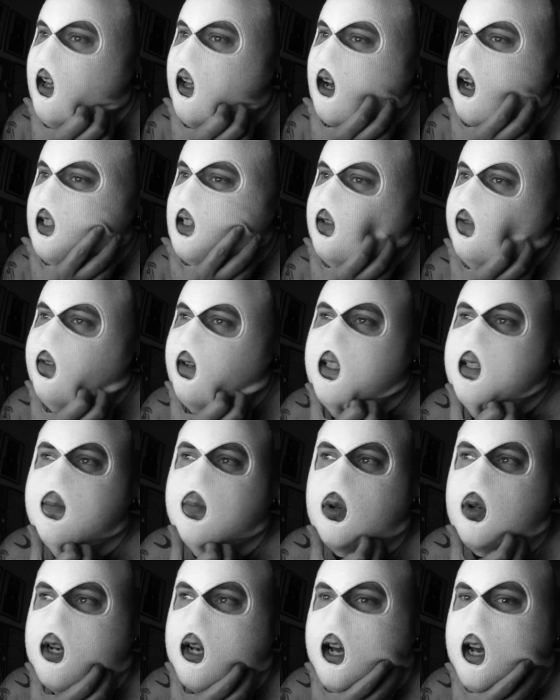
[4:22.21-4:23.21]
Also
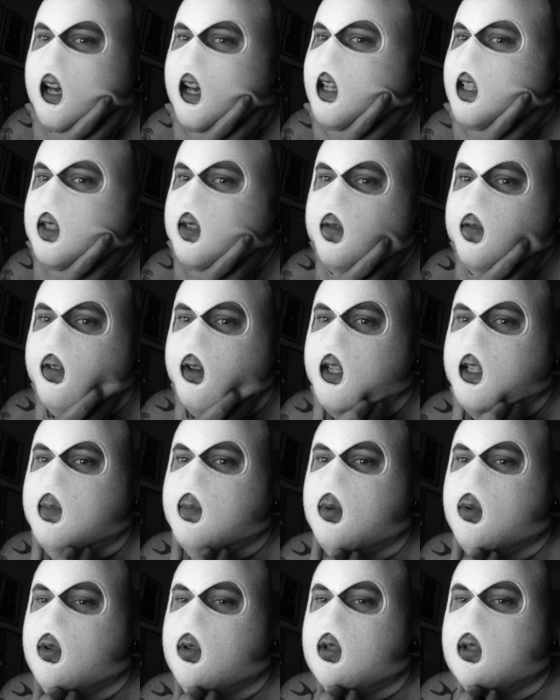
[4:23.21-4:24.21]
Facebook-Likes und
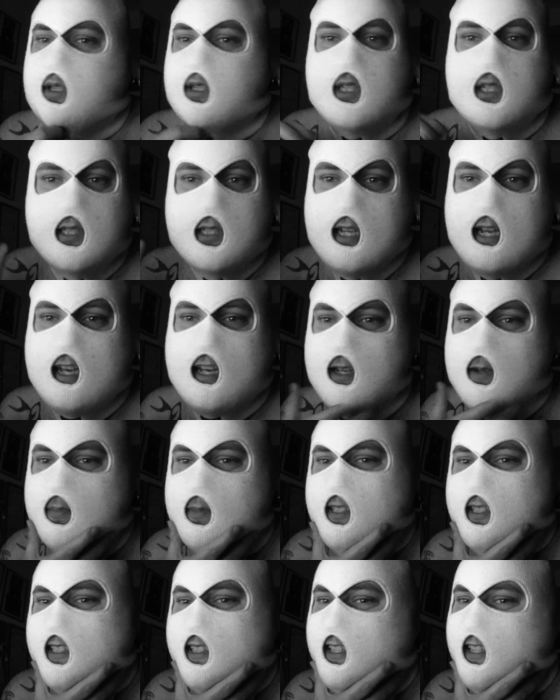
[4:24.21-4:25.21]
Facebook-Dislike
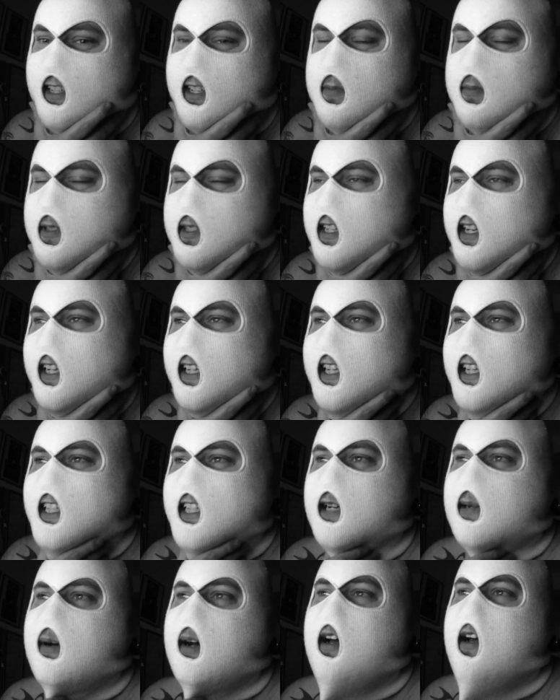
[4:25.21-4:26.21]
gibt es äh, ja nicht,
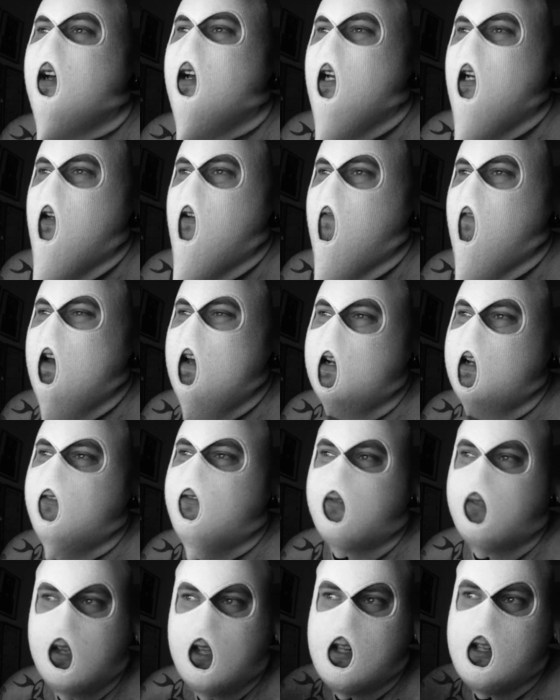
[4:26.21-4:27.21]
aber wer da
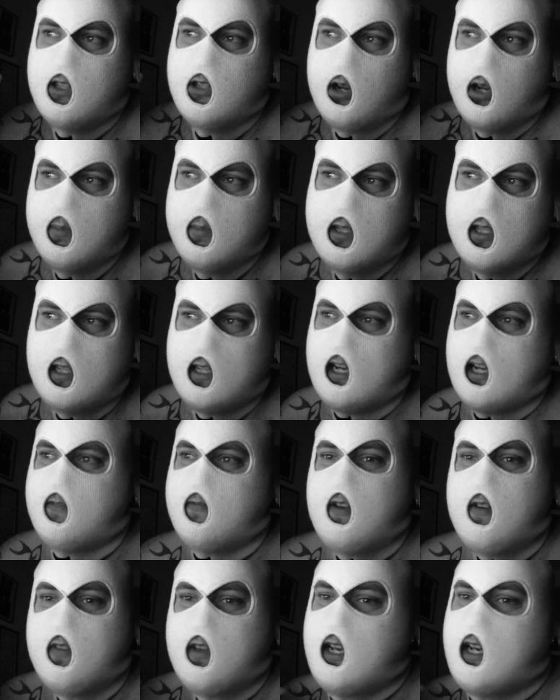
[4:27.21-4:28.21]
viel Däumchen hat,
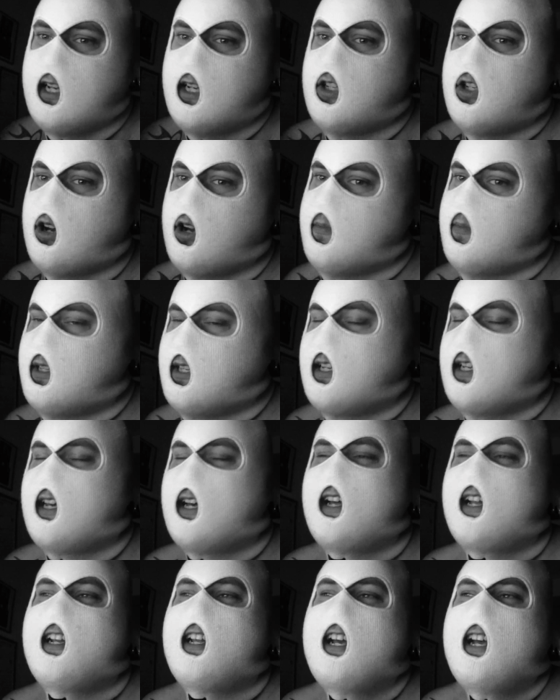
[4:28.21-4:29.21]
wer wenig Däumchen
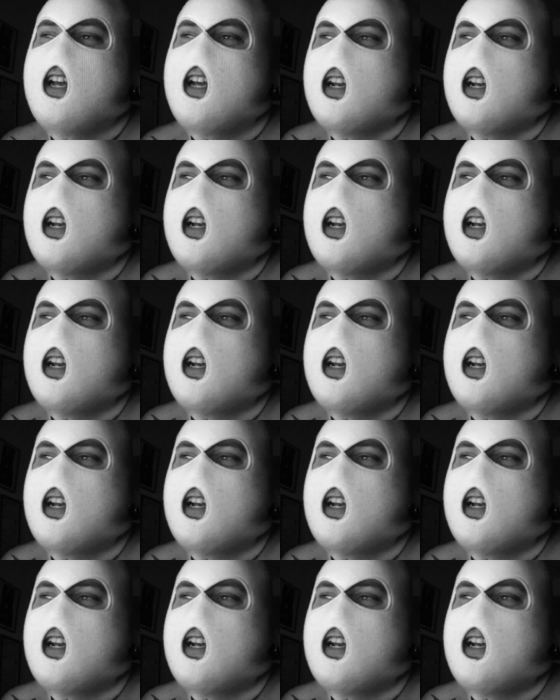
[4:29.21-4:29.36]
hat,